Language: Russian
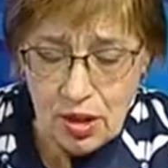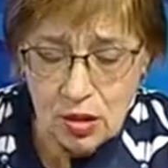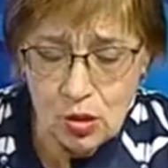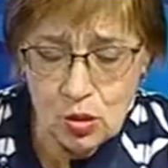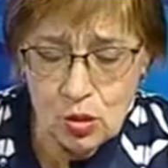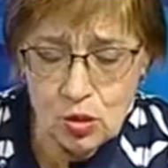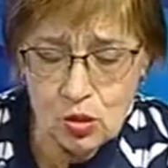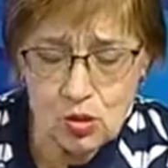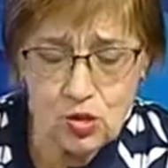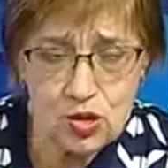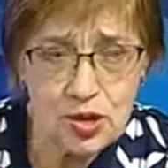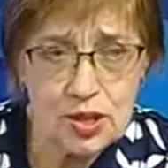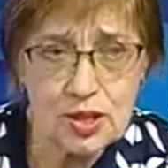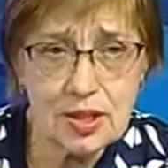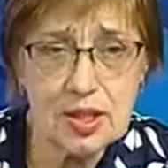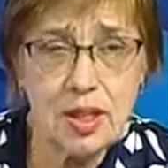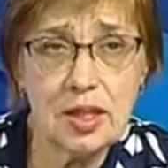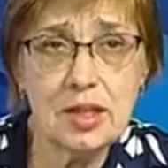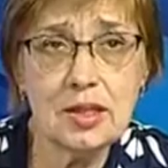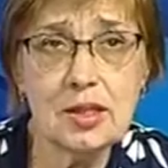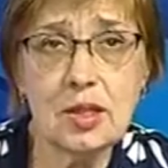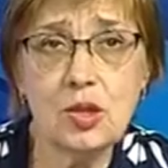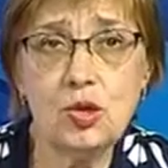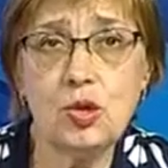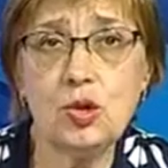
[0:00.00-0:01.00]
Но нужно
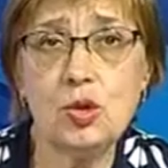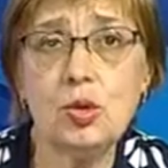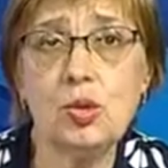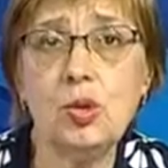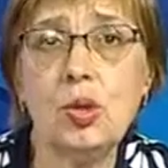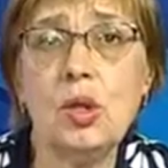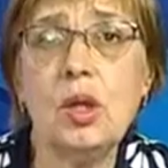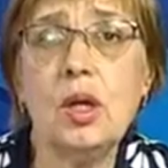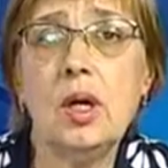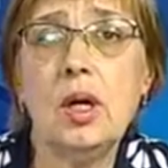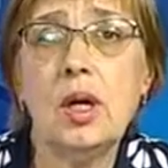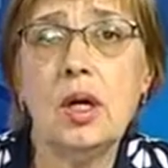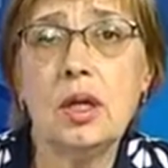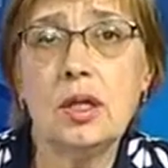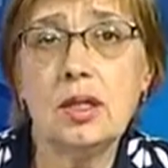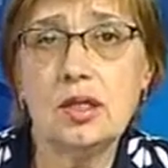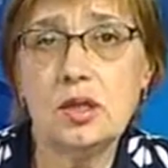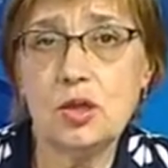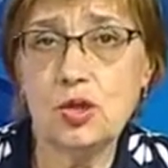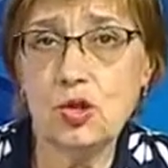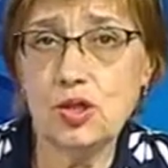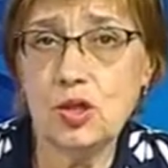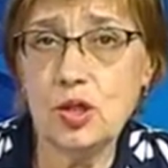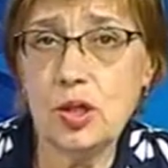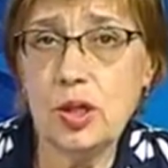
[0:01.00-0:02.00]
сказать, что, к
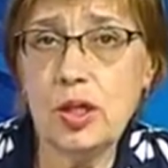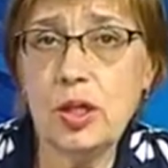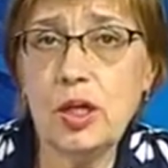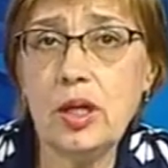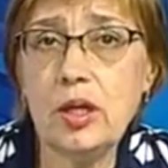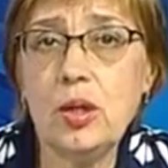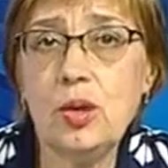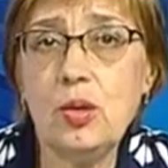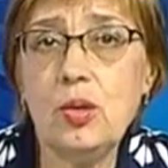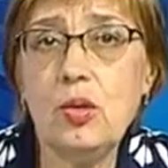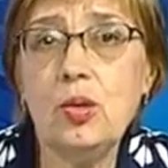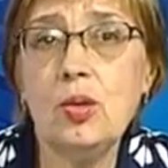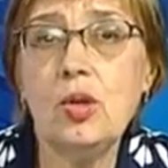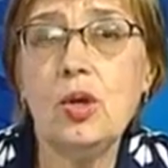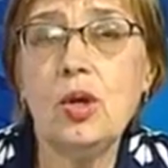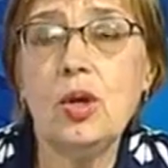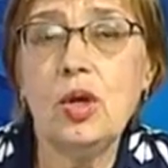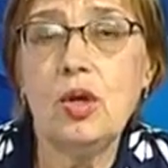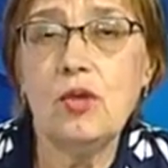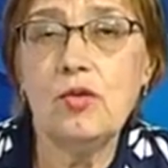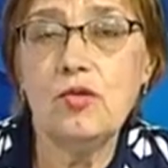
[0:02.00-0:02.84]
сожалению,